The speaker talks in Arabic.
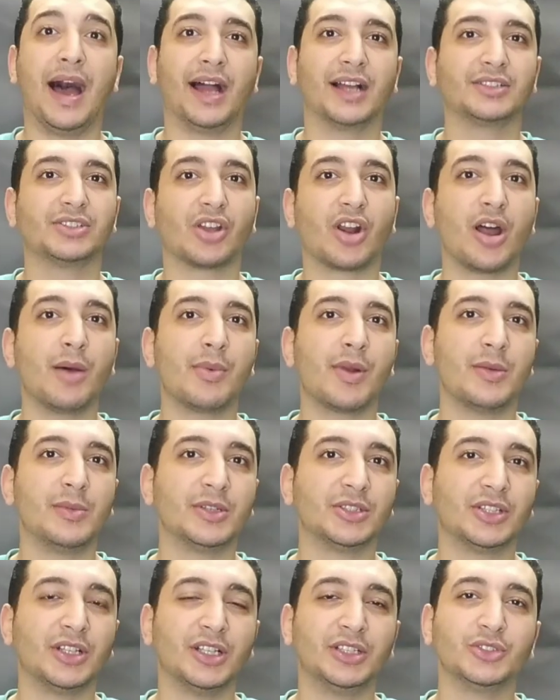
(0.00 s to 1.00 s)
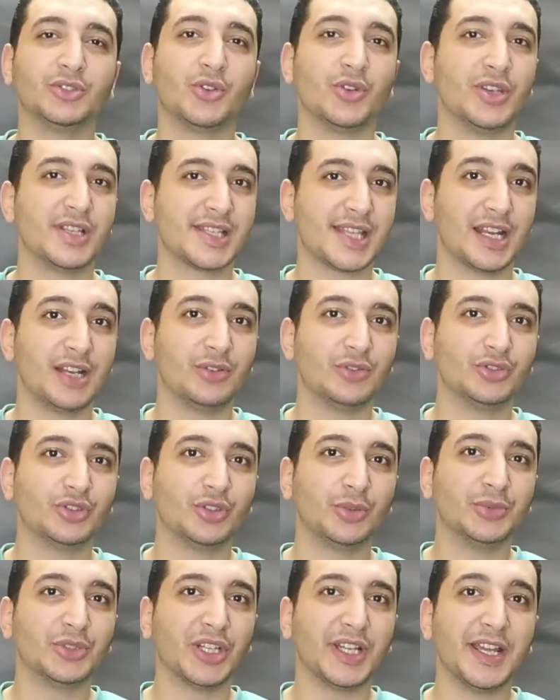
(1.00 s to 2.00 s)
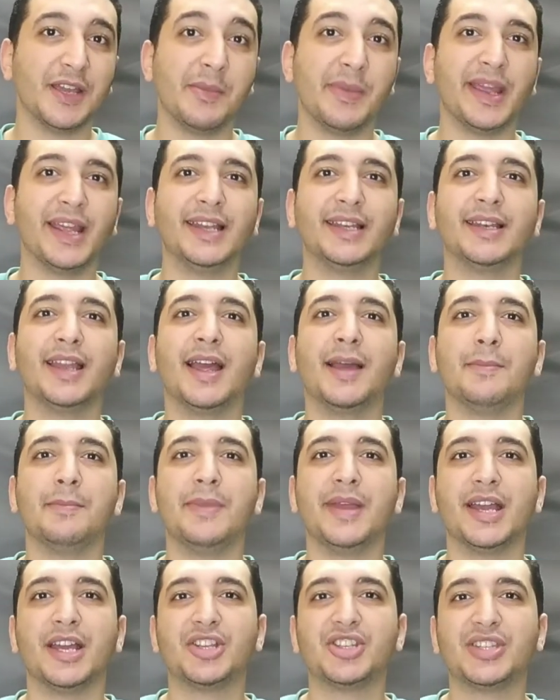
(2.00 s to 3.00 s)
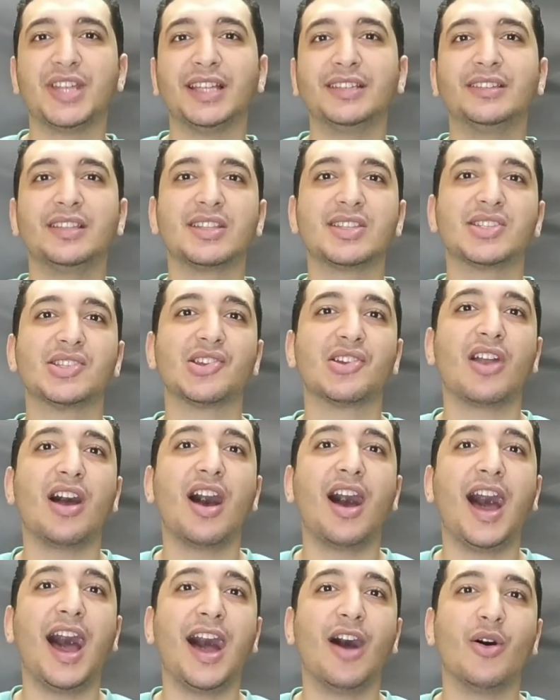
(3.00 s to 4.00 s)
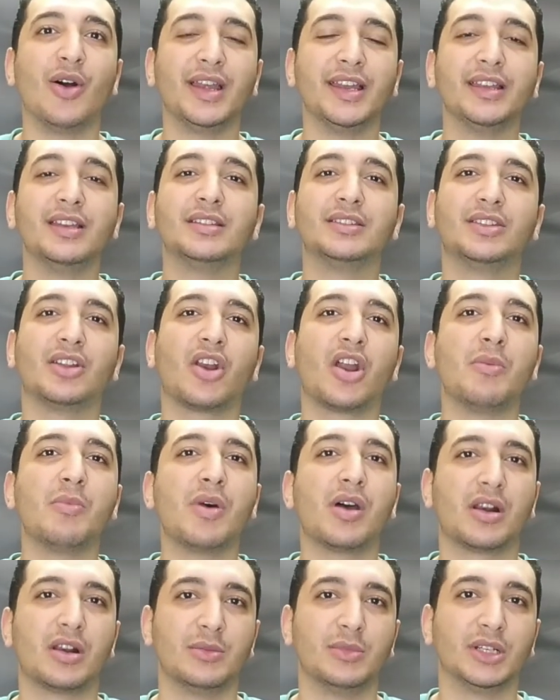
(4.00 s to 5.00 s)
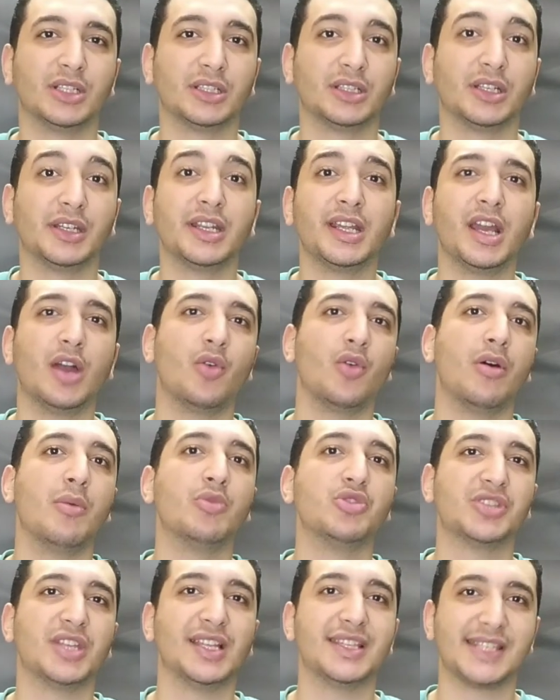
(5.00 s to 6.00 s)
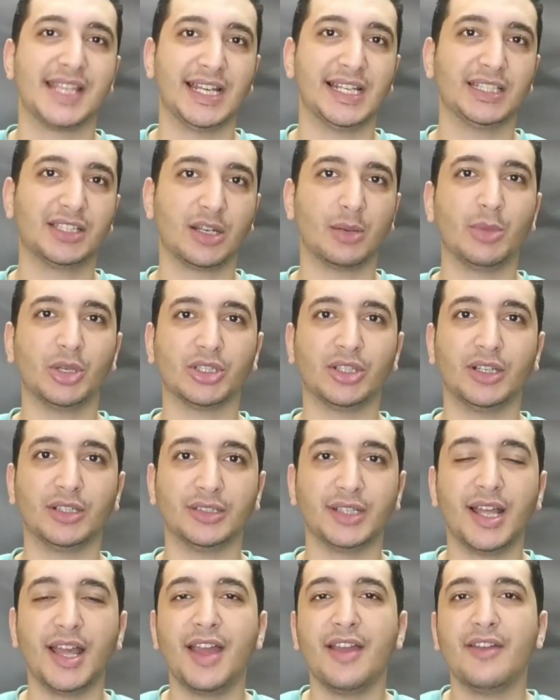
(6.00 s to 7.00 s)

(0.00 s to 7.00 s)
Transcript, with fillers: مع اقتراب رمضان كل سنة وانتم طيبين بيشتد الصراع حوالين الدراما الرمضانيه ومسلسلات رمضان